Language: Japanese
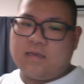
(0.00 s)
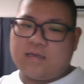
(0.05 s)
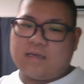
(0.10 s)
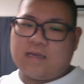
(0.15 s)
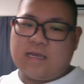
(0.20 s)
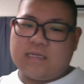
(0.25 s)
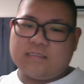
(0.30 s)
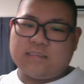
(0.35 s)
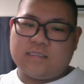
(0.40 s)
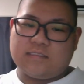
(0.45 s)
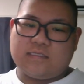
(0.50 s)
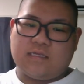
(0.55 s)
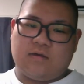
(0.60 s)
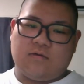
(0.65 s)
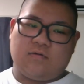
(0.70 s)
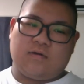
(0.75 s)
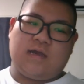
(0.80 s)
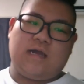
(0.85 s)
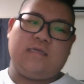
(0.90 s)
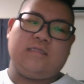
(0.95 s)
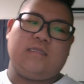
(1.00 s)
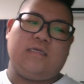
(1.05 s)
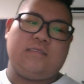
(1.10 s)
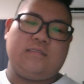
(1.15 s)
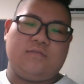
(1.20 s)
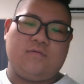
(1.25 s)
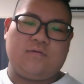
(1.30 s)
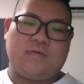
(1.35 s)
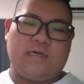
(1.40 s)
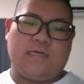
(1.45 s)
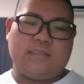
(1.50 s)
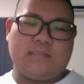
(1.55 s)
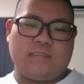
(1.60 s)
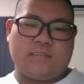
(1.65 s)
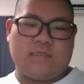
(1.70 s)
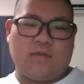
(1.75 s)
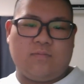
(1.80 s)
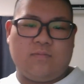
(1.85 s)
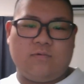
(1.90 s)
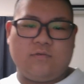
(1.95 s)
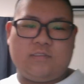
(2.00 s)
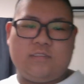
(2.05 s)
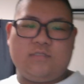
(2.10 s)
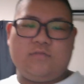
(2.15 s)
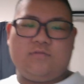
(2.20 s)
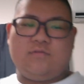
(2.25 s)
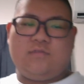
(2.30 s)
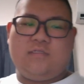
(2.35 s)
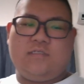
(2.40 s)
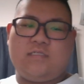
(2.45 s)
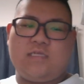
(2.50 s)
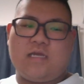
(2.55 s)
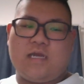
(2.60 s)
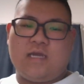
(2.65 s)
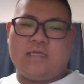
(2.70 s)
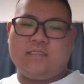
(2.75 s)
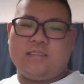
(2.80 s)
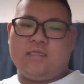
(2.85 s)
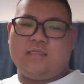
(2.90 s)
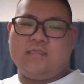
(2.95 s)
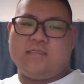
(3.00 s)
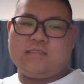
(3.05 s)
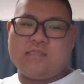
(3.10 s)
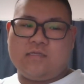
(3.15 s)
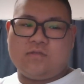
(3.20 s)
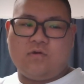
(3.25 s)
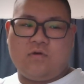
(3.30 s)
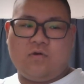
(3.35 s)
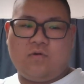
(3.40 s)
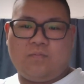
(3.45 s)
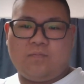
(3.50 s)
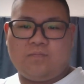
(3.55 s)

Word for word: カンタさんを描いたんですよ。カンタさんをモチーフにして描いたんですけど、